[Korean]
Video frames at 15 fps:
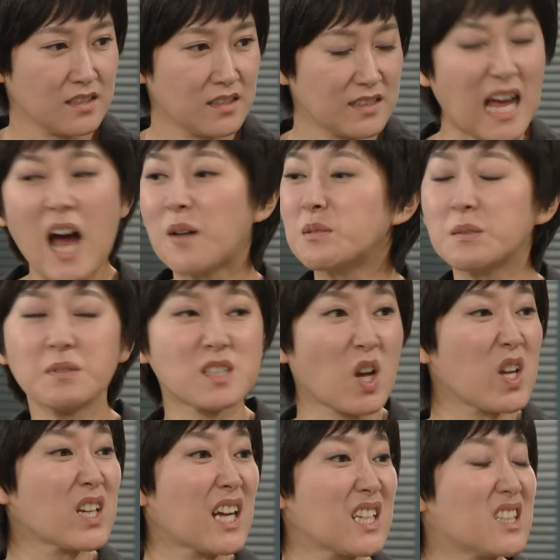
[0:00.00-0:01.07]
나 없으면 저
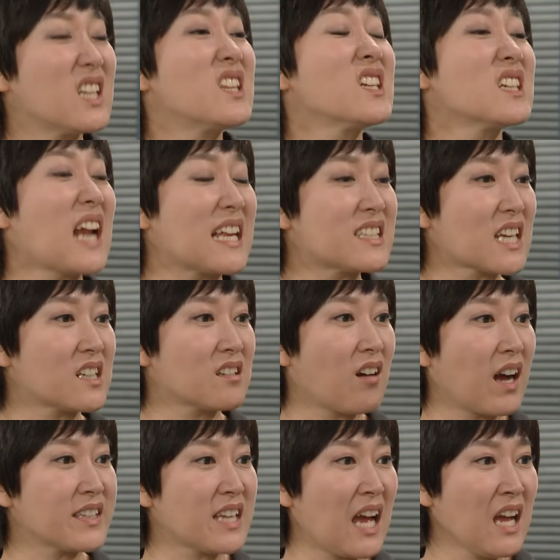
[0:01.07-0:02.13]
인간이 니들은 안 자를 거
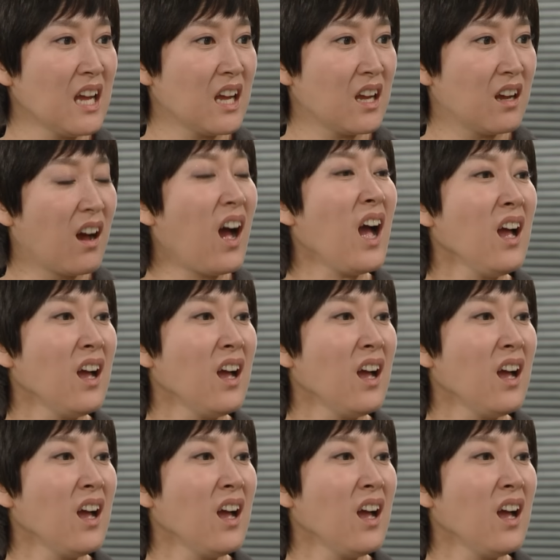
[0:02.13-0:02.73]
같냐? 어?